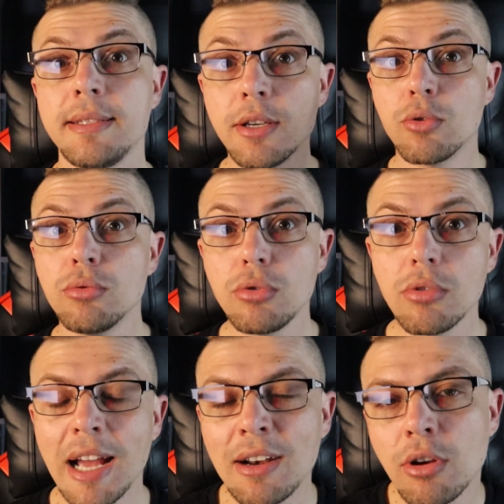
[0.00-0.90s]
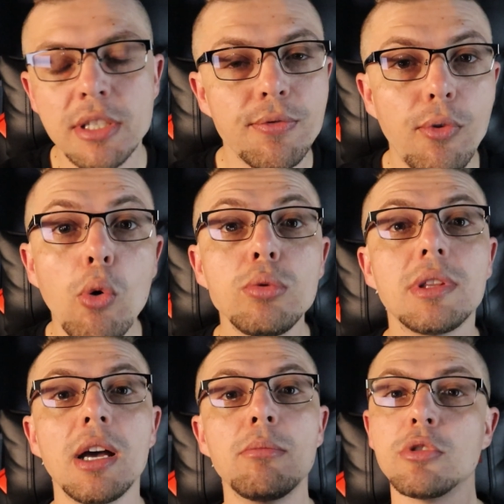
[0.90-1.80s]
segundo lugar, nós
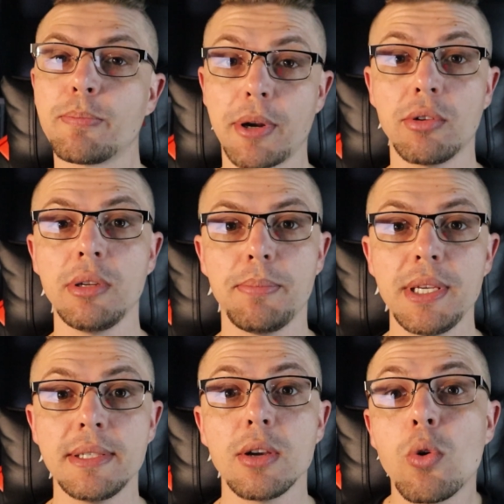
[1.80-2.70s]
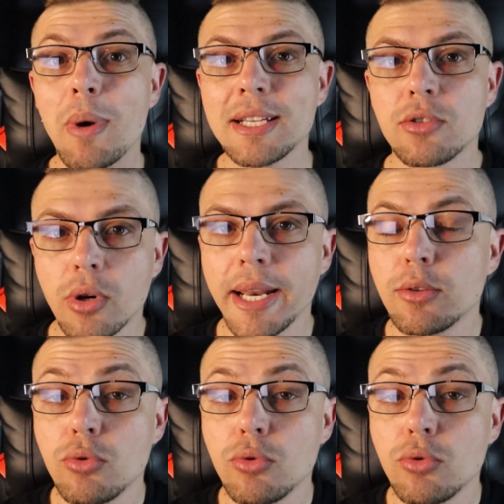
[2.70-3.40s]
voltamos para One Piece com a história